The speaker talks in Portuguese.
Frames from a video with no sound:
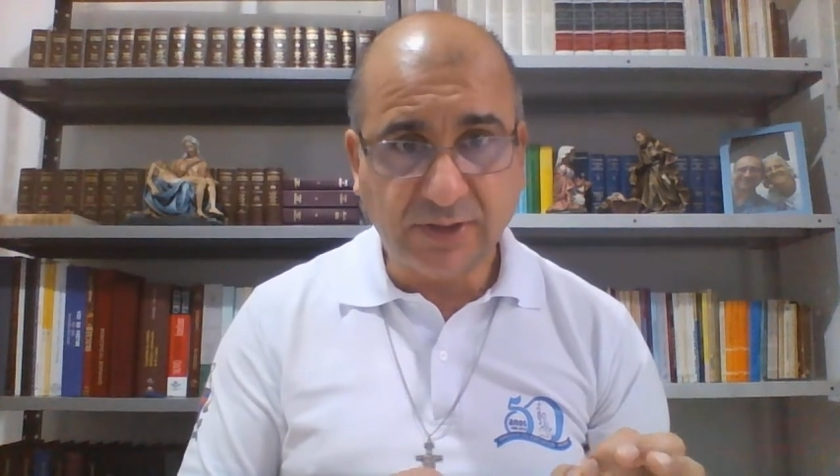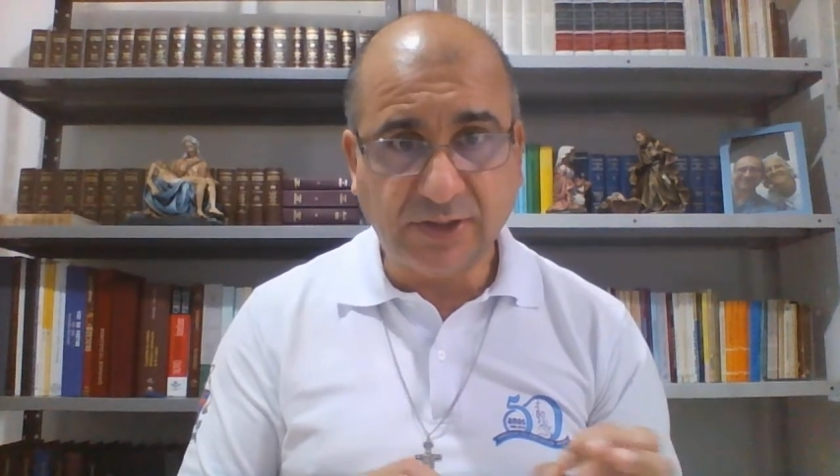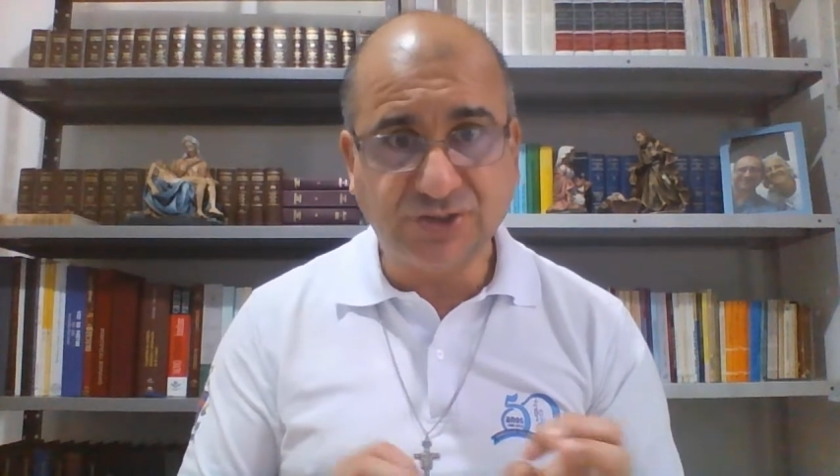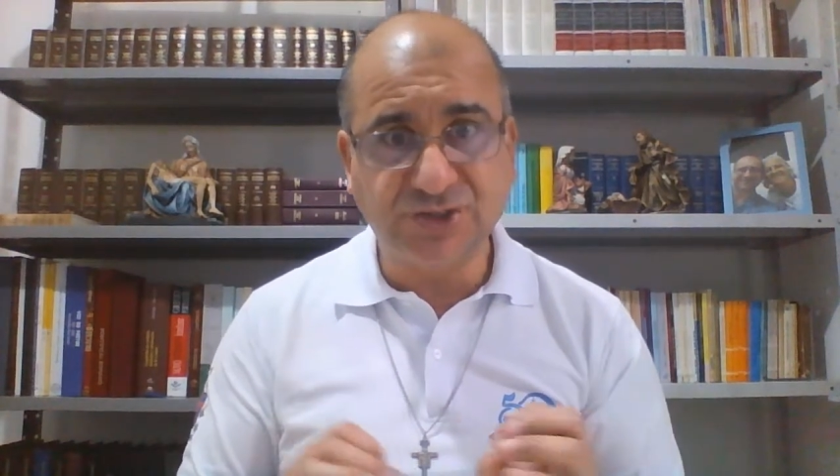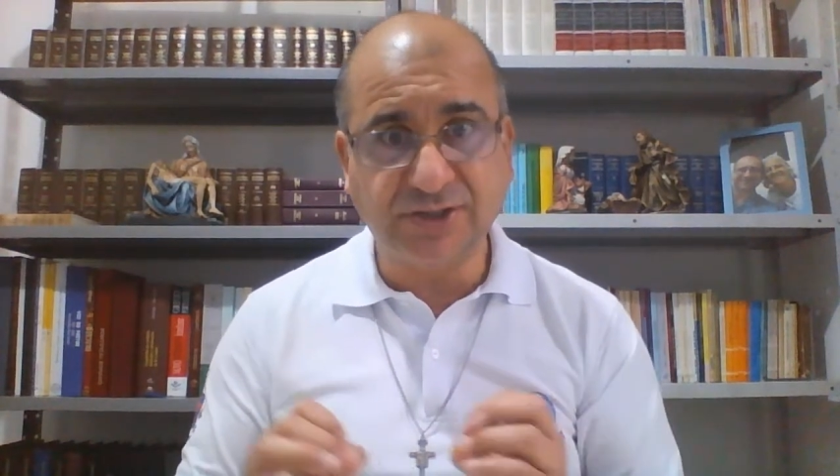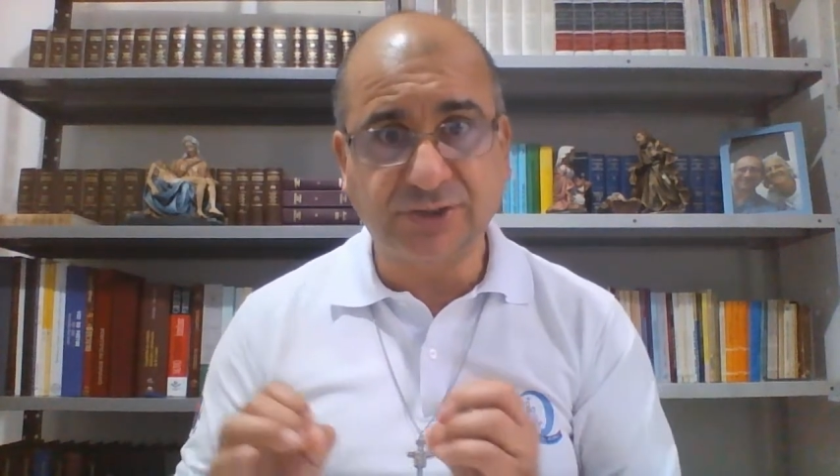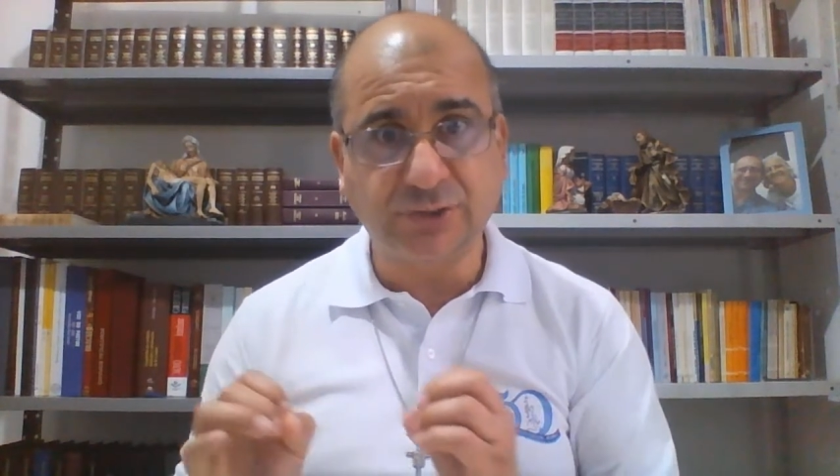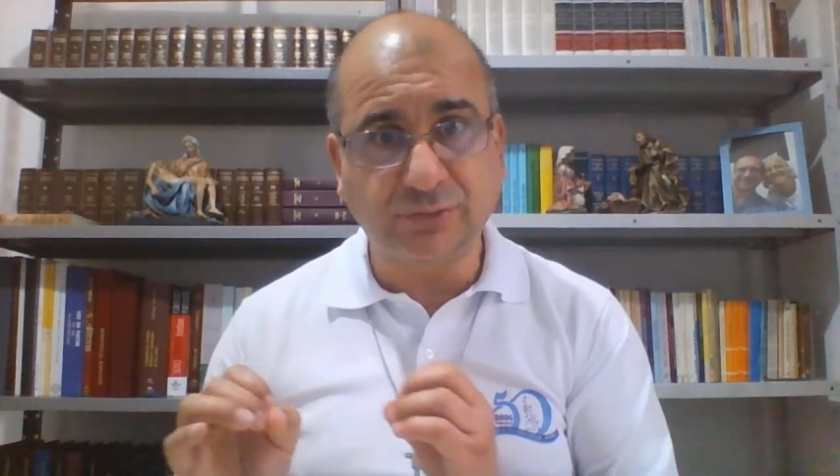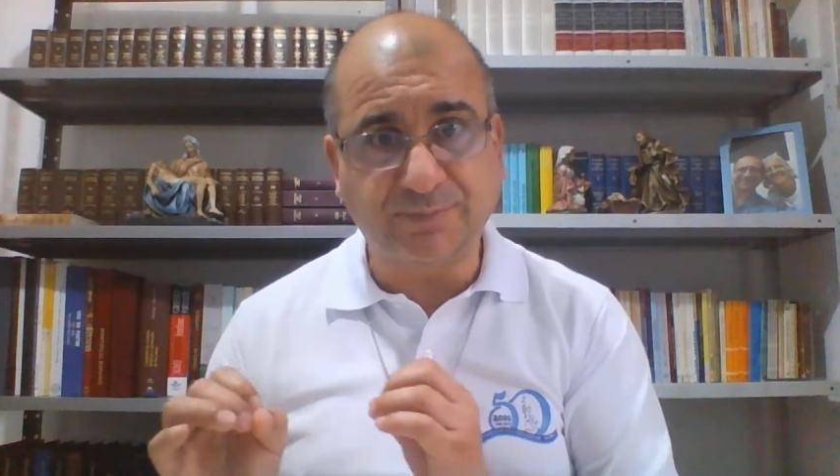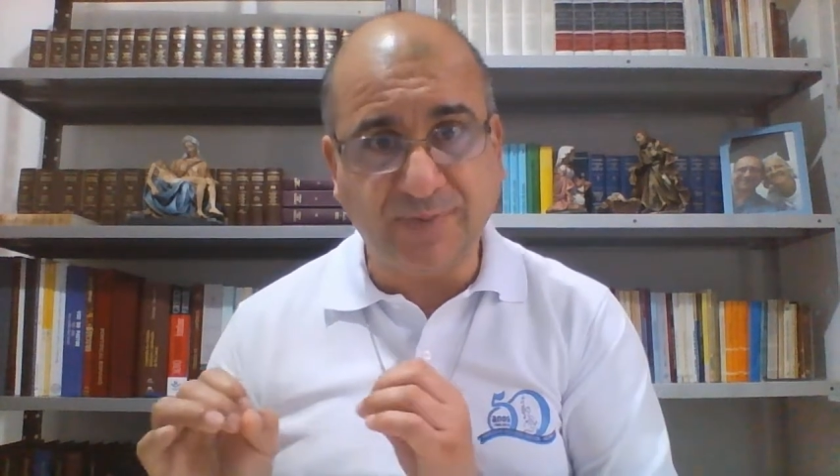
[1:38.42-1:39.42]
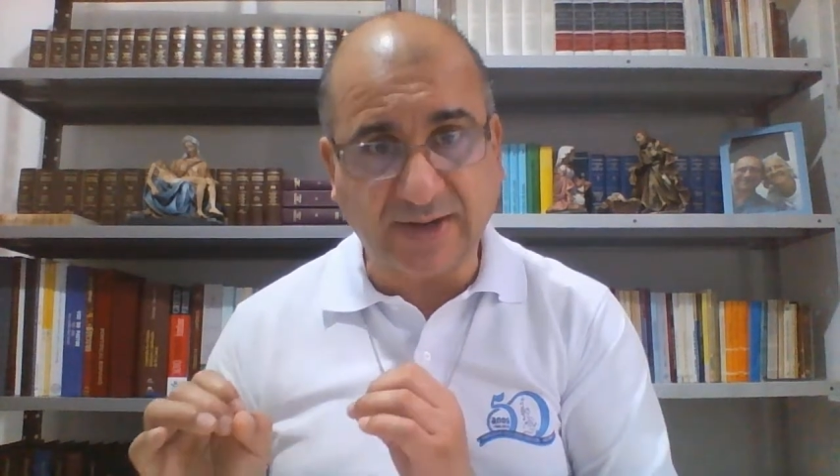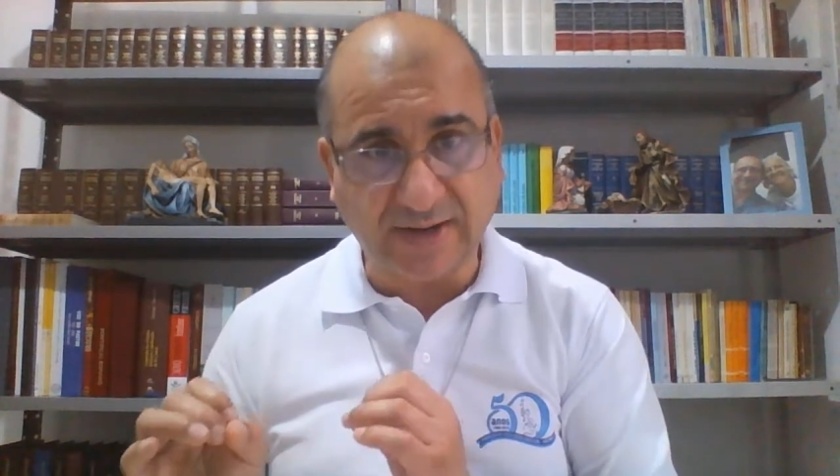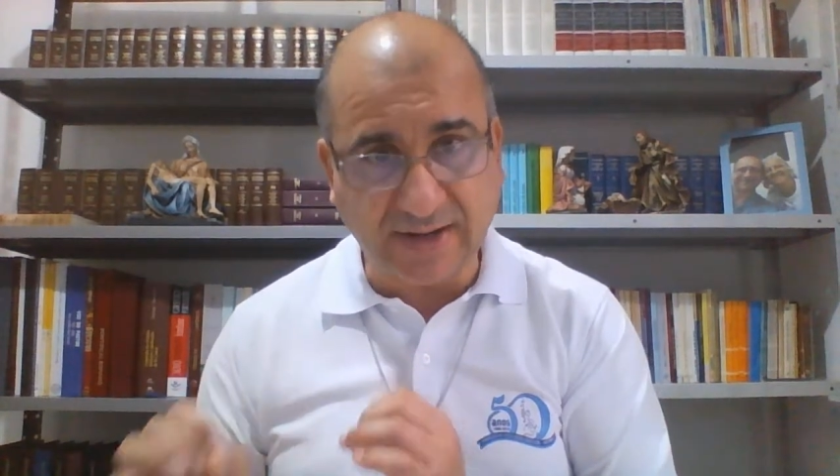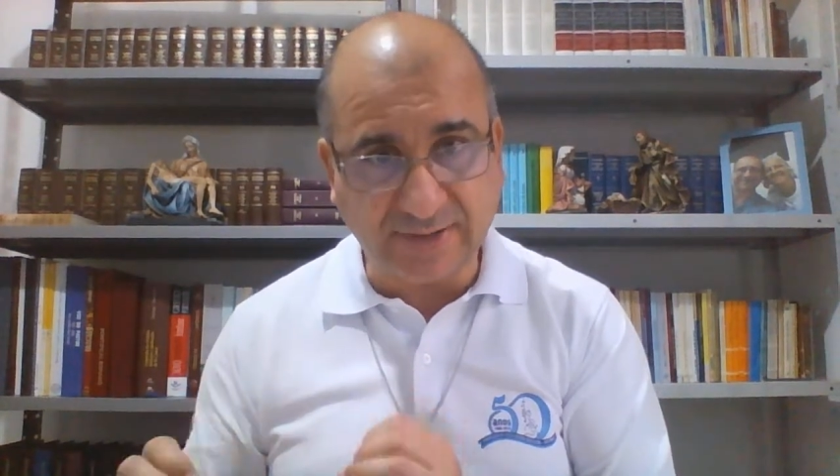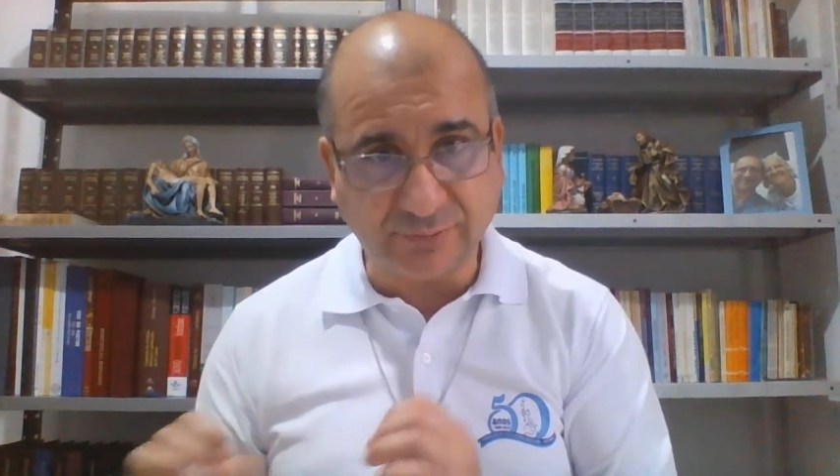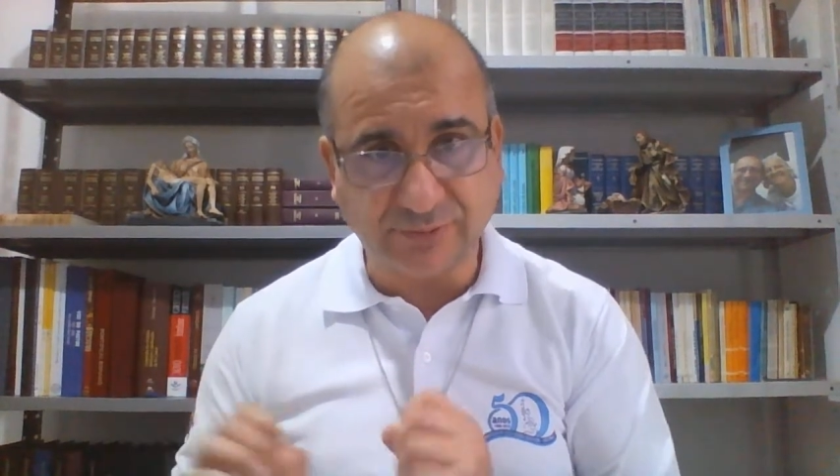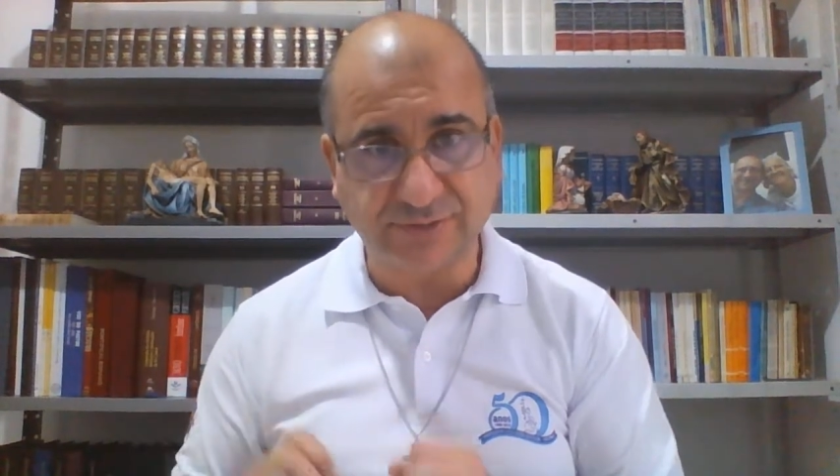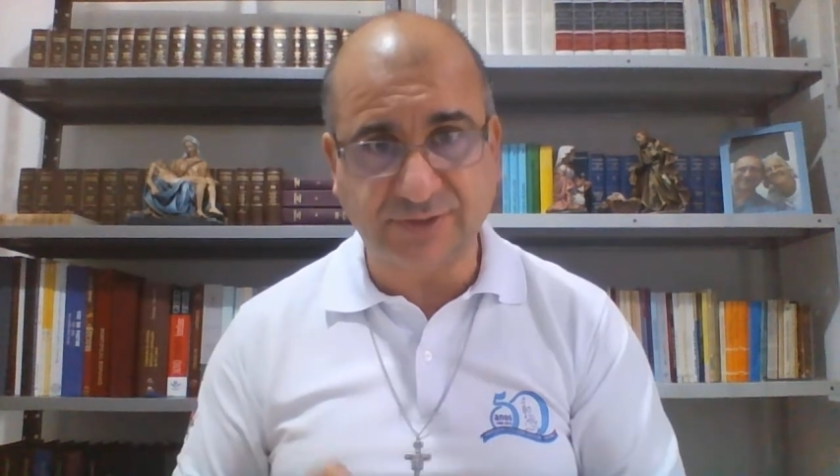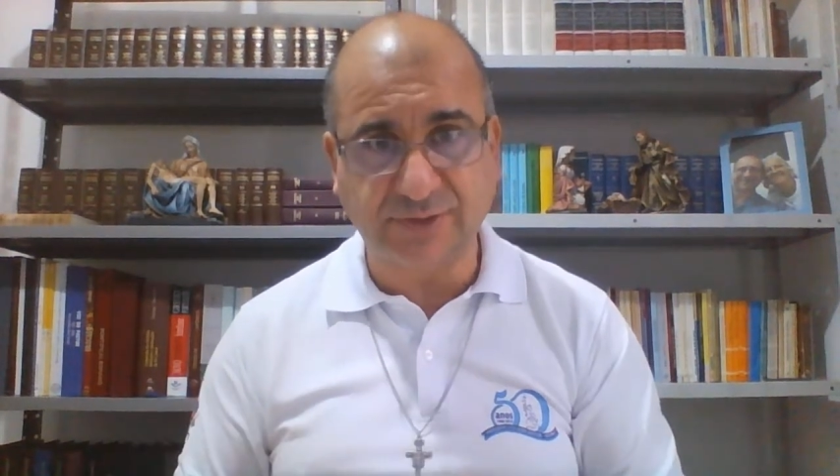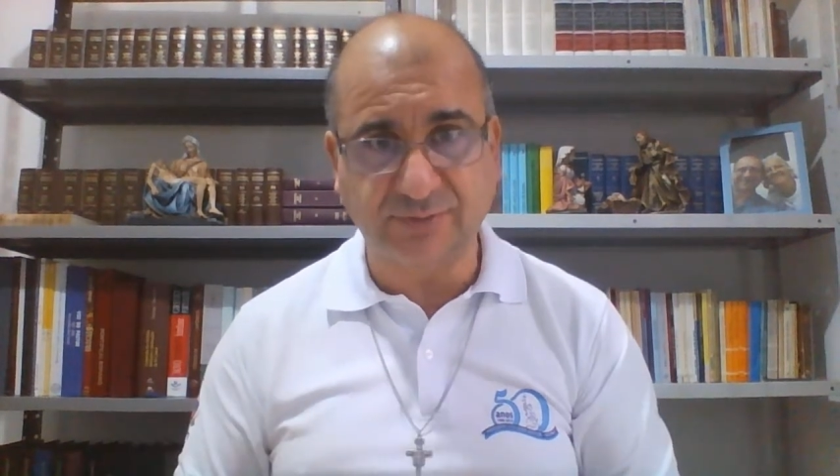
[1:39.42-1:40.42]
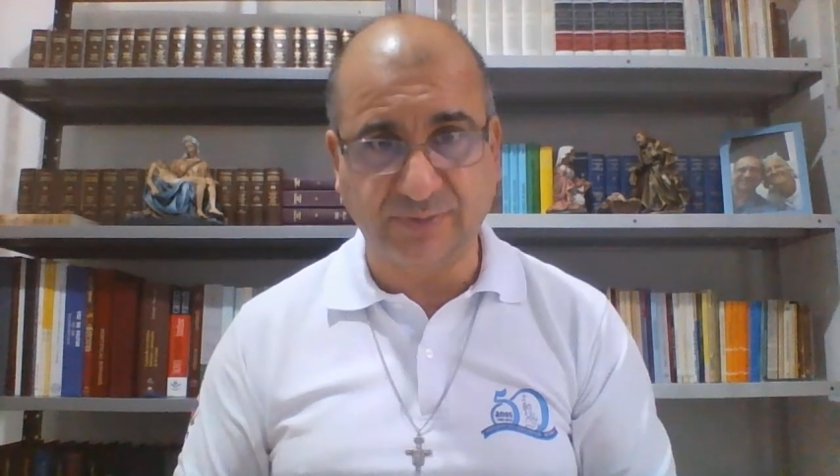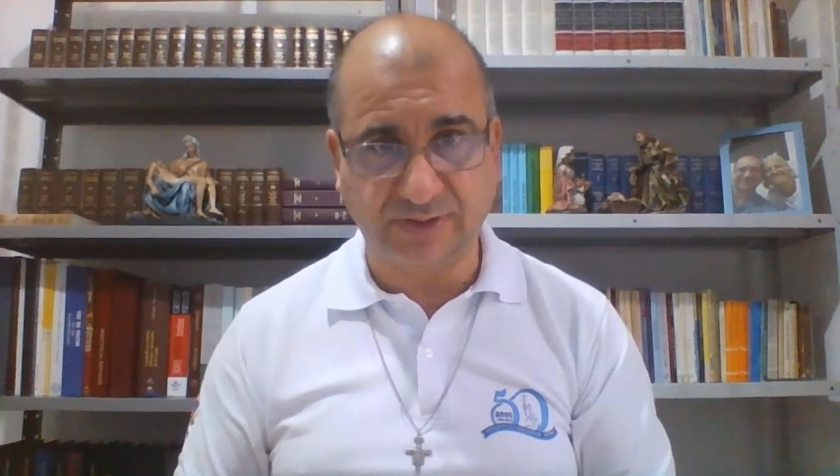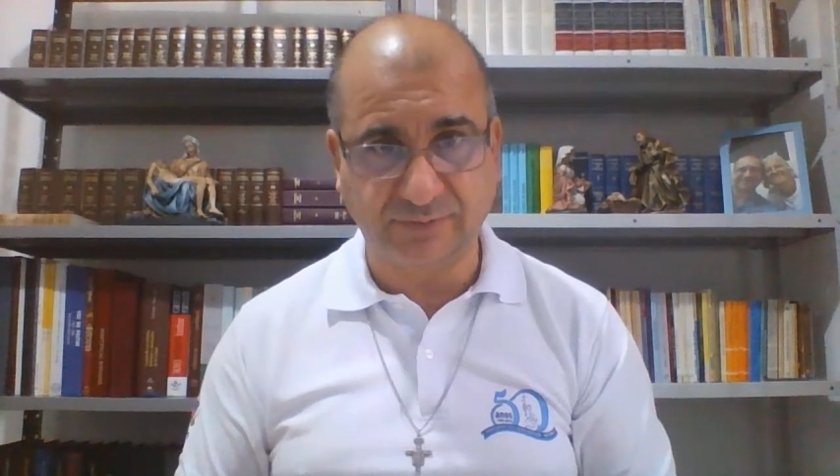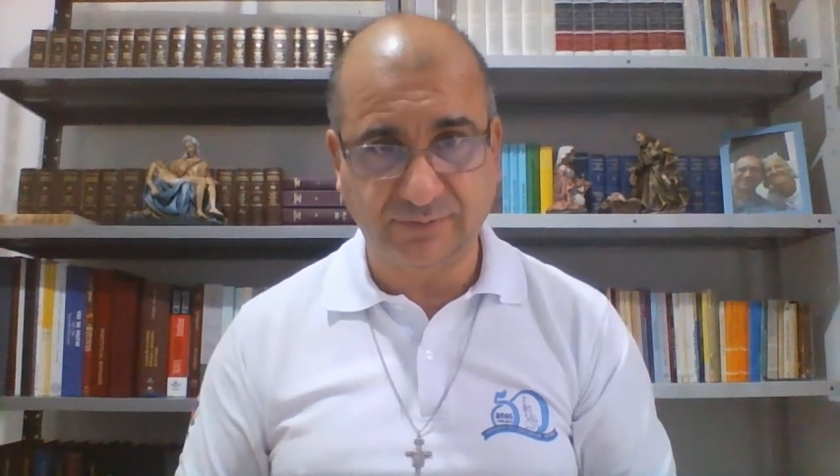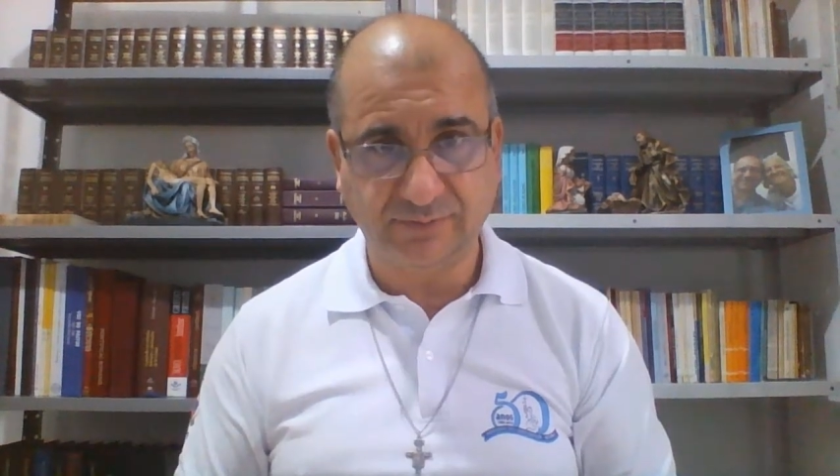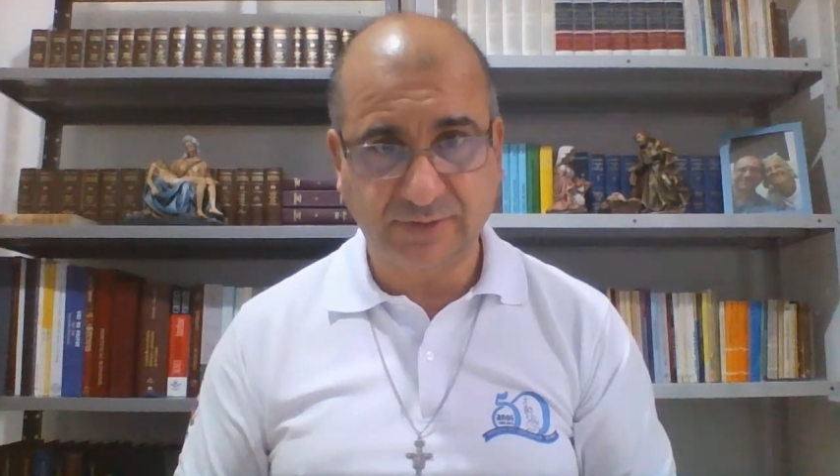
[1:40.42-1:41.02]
e diante do pecado do ser humano.